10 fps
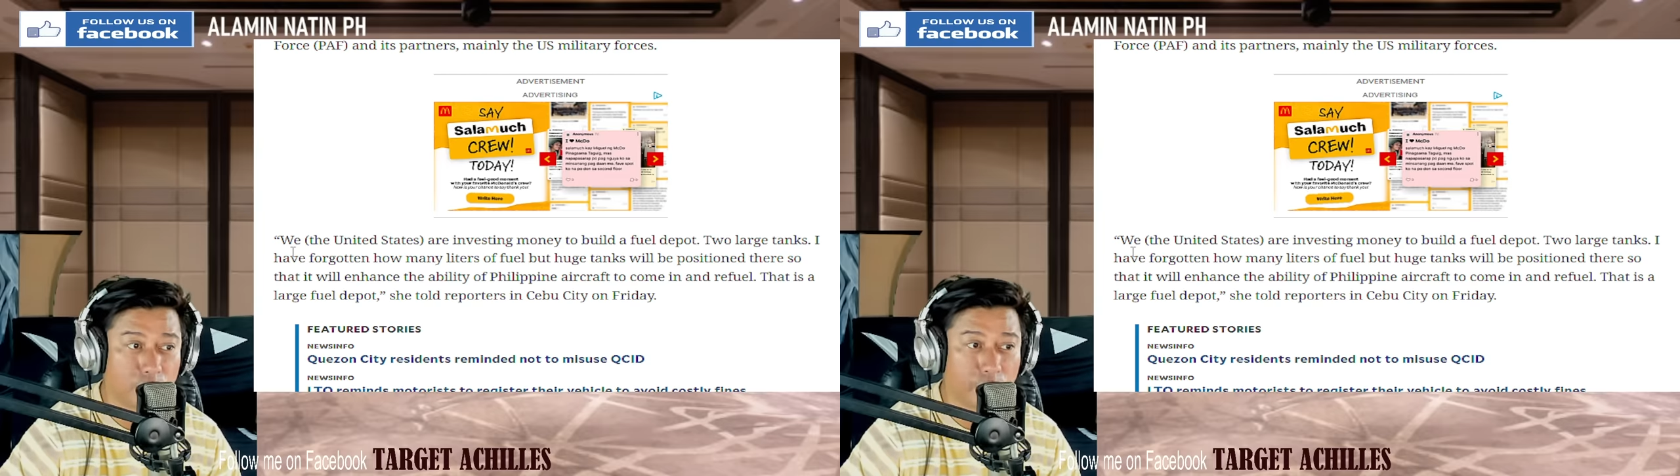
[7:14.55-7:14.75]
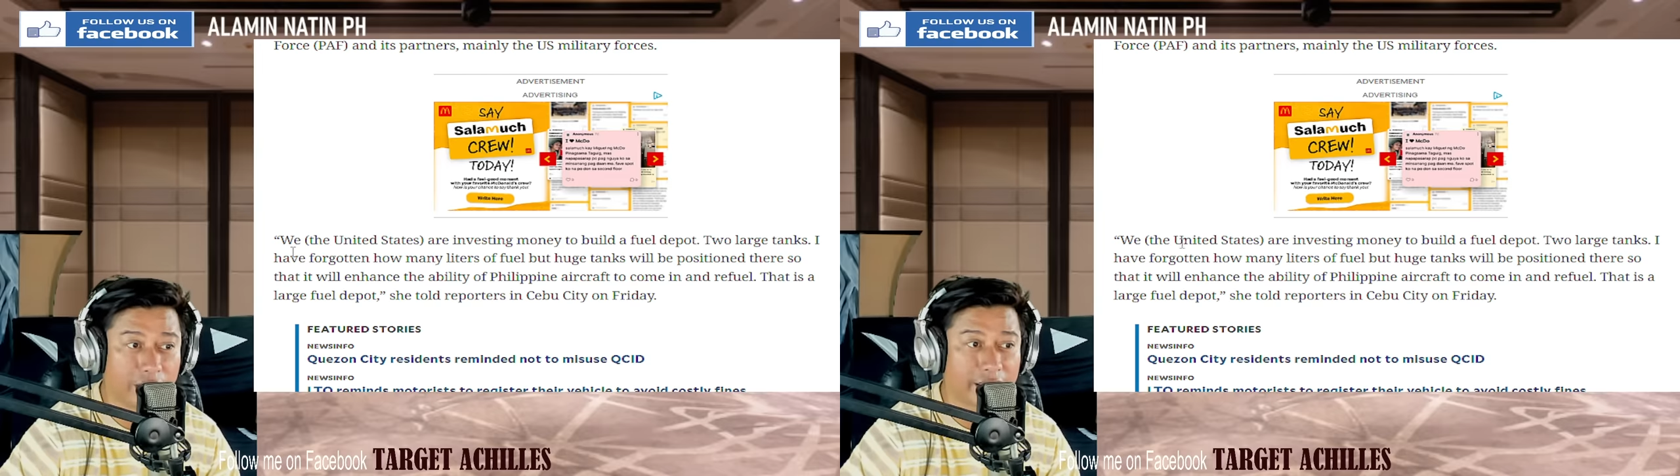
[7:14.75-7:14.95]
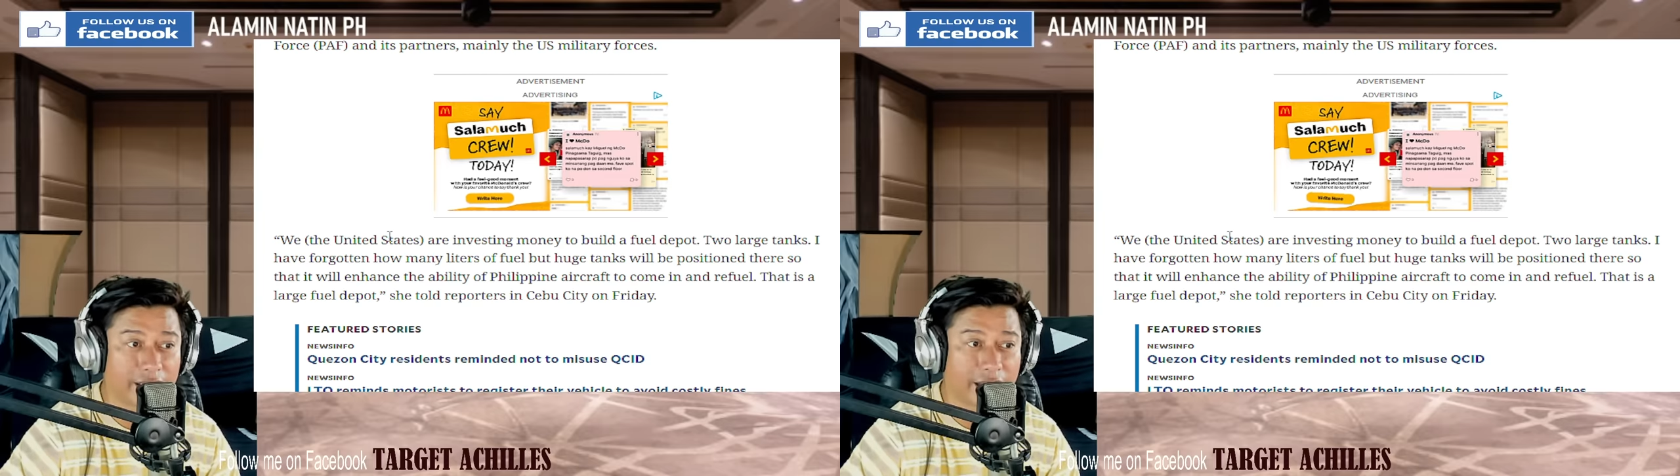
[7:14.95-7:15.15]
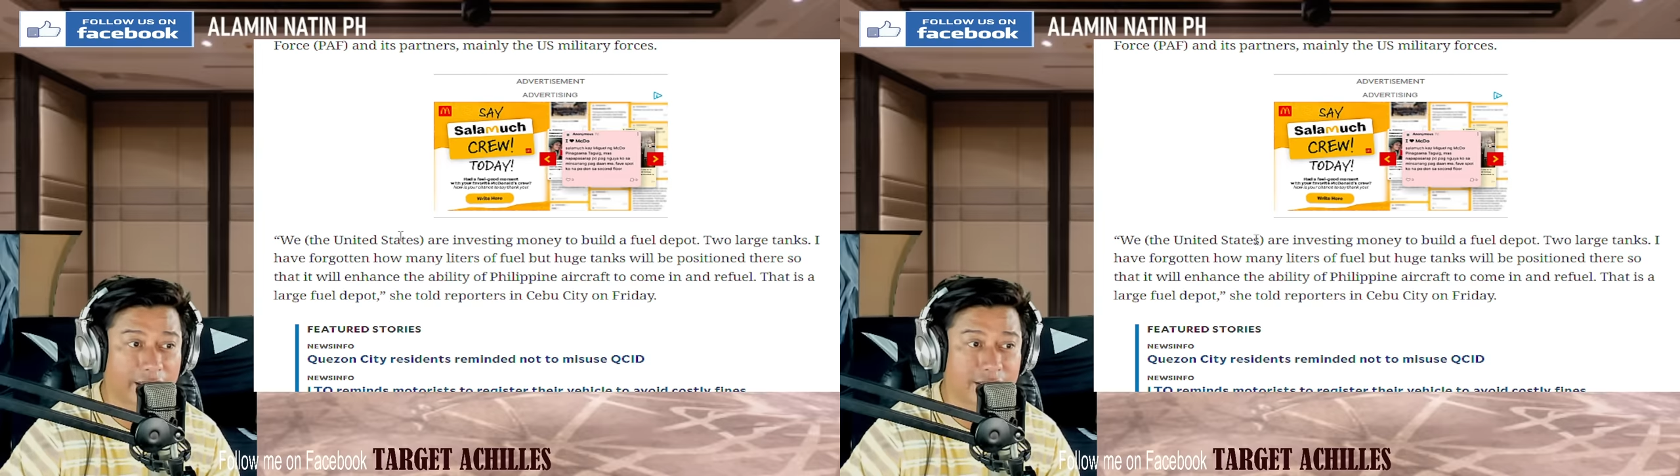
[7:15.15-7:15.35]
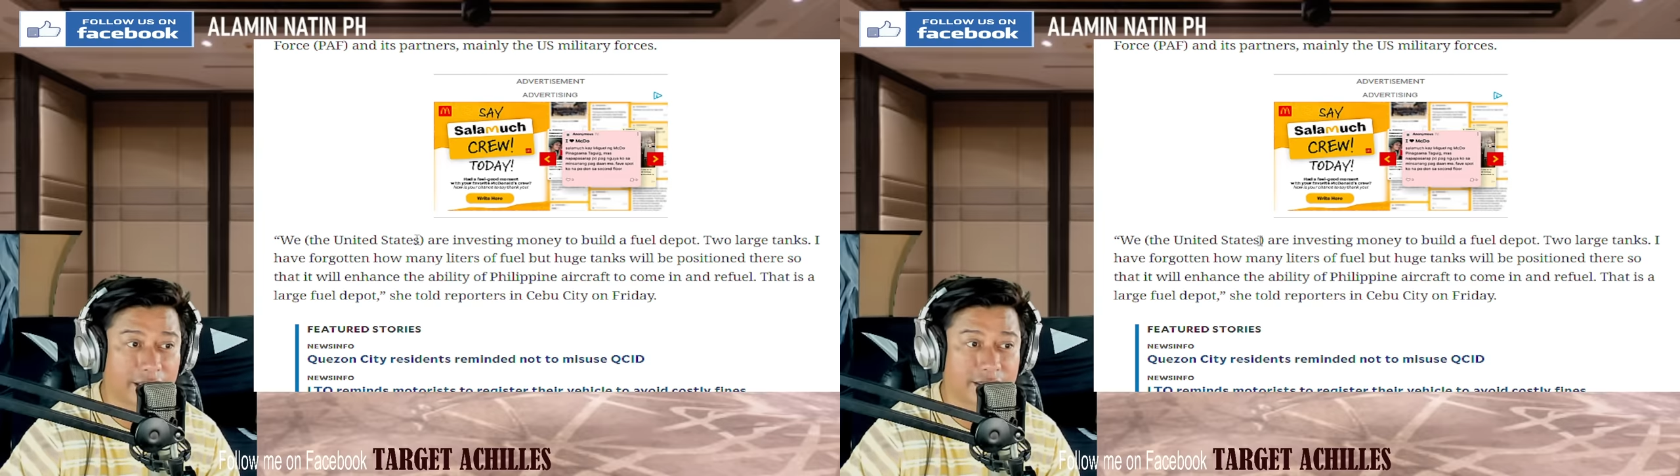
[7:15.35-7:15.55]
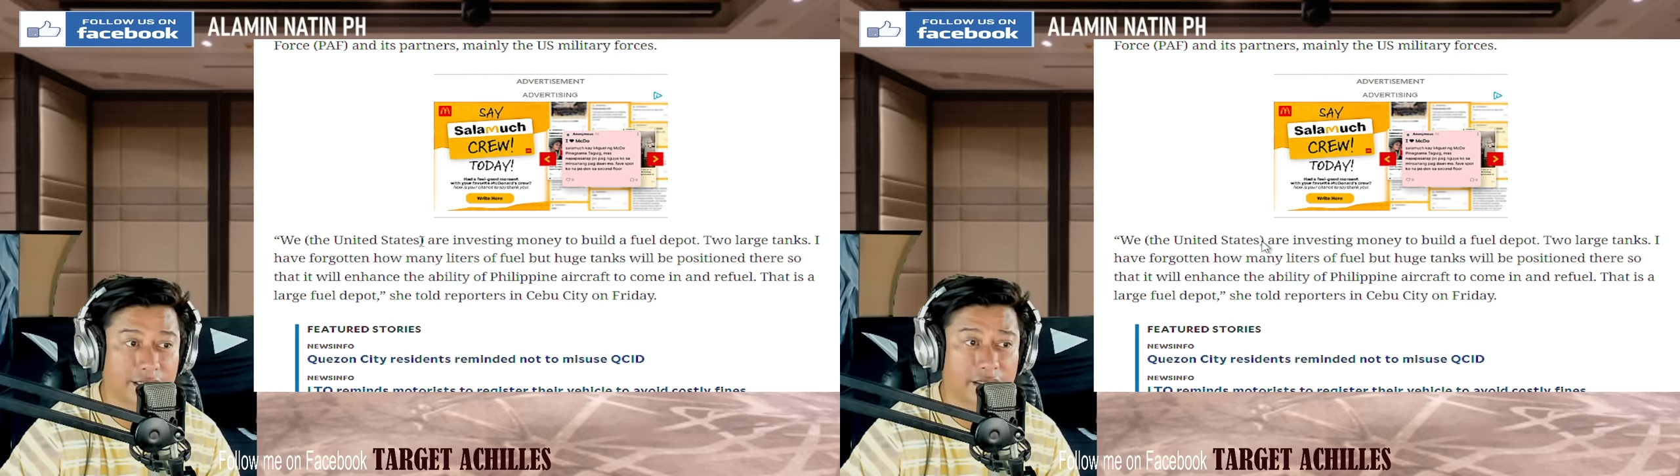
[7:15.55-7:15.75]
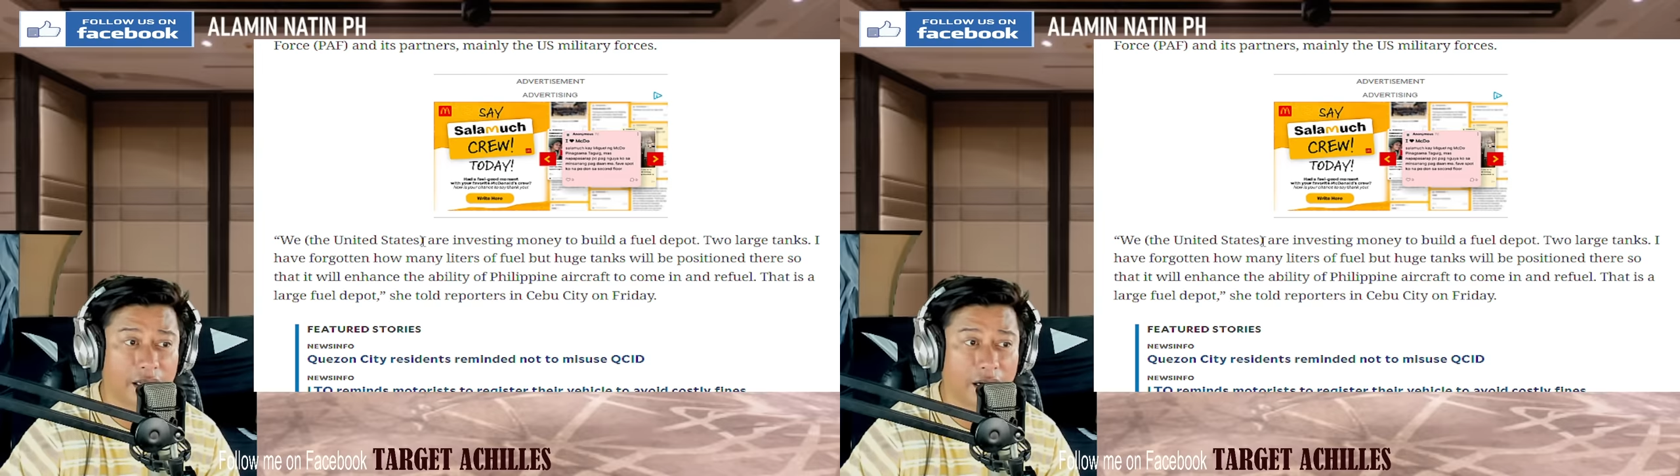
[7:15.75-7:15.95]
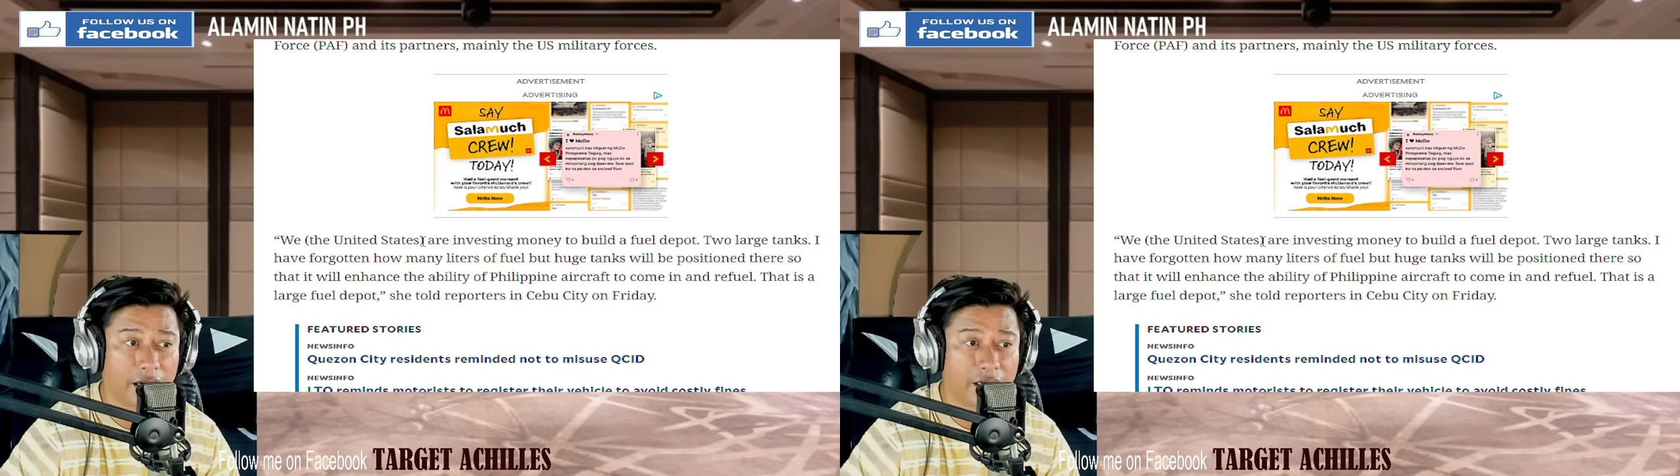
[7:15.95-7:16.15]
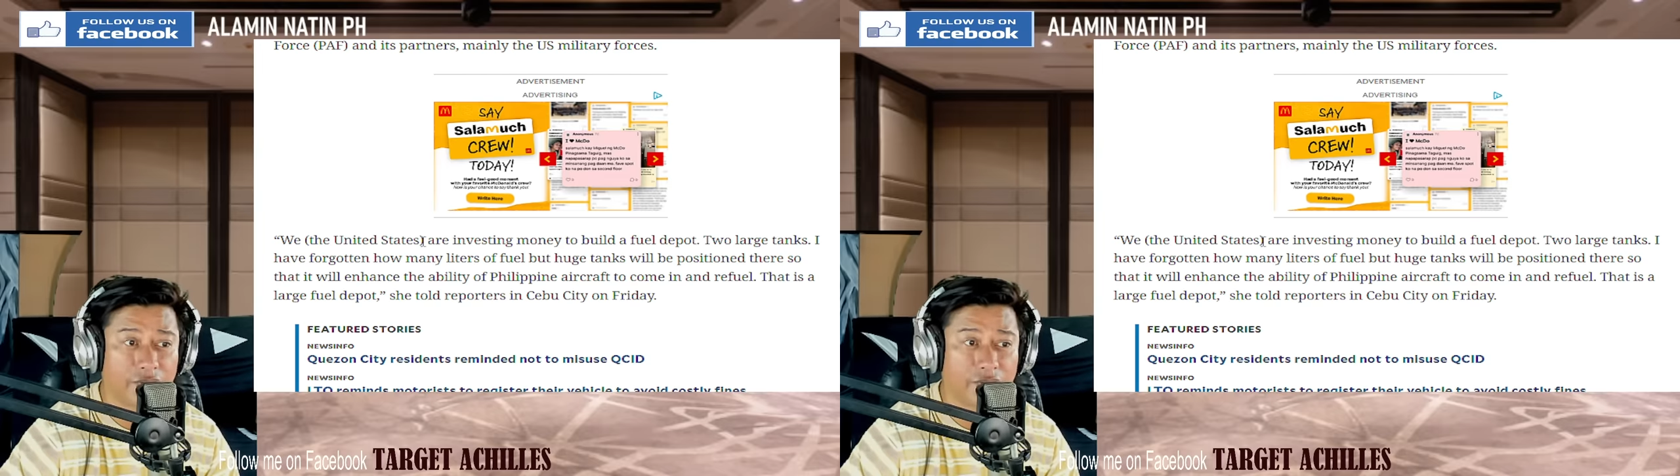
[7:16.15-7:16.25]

we the United States are